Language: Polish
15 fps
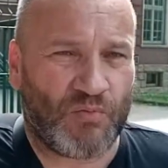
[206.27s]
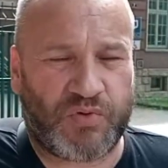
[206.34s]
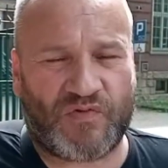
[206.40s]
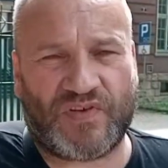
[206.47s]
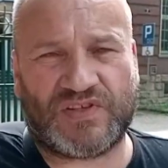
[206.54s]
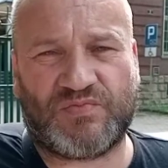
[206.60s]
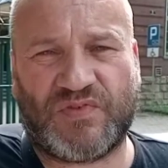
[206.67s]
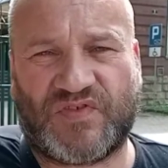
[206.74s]

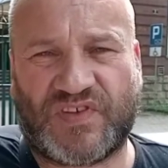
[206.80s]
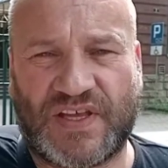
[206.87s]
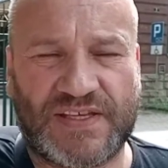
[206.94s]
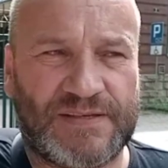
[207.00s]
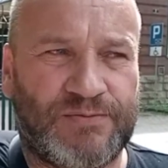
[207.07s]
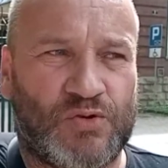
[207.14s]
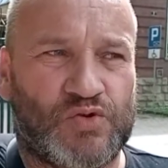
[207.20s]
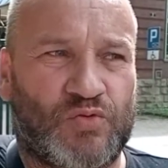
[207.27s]
Powiedzmy w ten
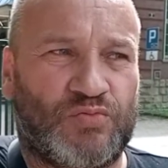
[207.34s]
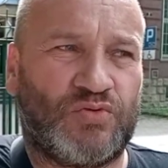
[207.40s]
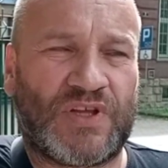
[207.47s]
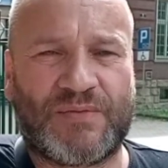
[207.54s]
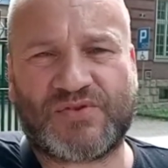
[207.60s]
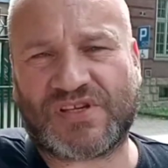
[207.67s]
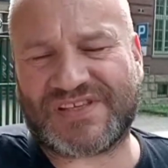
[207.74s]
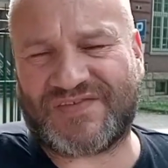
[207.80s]
sposób.
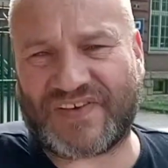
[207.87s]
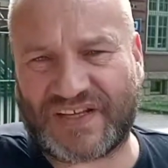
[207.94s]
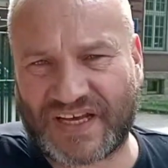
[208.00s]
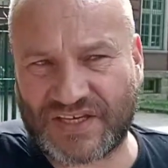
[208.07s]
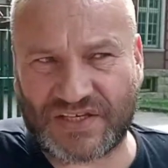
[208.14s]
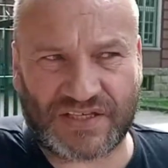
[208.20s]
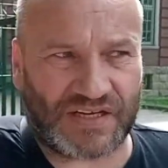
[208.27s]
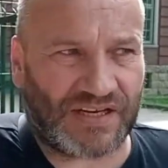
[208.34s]
Tutaj przez
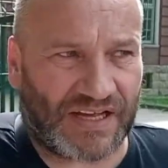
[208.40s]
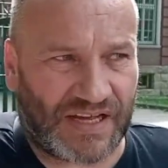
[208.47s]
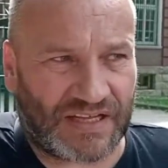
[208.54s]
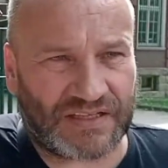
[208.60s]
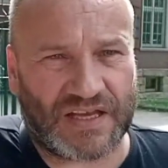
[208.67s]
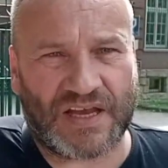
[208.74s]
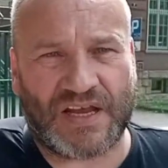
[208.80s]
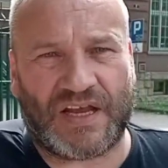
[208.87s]
12
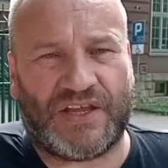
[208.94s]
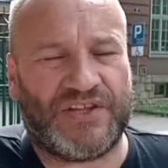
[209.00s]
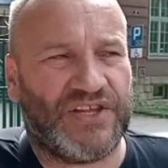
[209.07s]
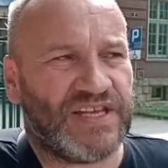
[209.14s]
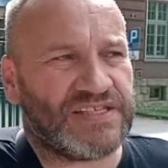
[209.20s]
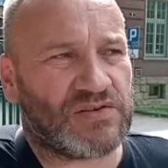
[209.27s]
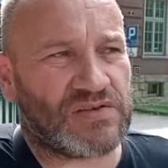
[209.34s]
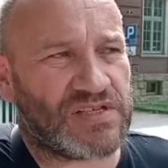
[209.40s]
lat
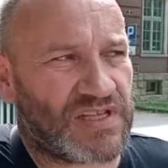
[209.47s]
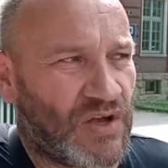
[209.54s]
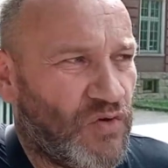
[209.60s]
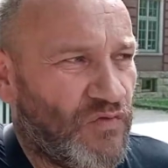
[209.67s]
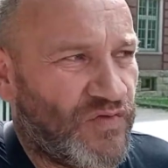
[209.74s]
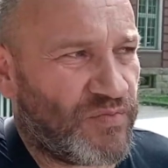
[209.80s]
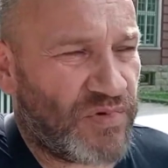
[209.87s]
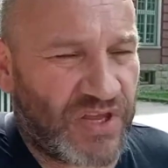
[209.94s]
nie
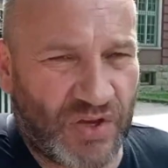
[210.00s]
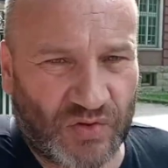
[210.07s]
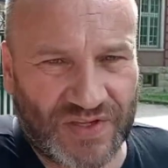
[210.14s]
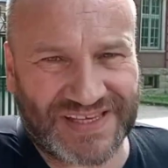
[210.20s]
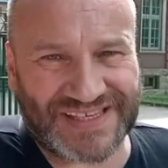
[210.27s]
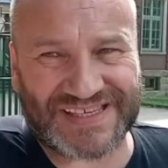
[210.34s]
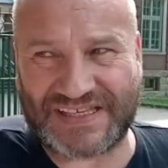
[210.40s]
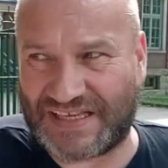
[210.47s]
został
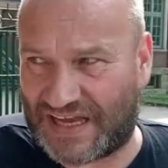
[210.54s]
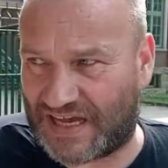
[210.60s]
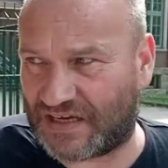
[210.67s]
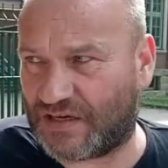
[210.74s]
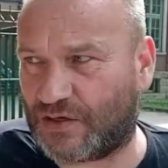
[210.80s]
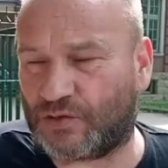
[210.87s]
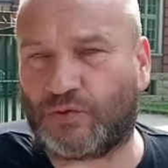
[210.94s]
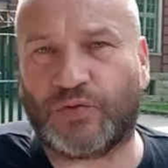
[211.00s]
wymieniony znak,
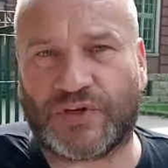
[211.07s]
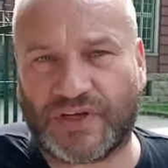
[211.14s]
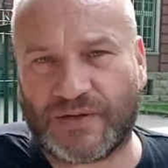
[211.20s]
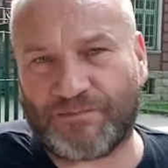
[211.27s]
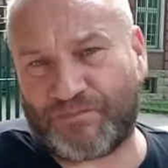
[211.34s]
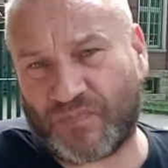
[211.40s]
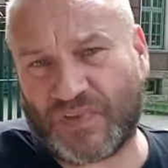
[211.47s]
który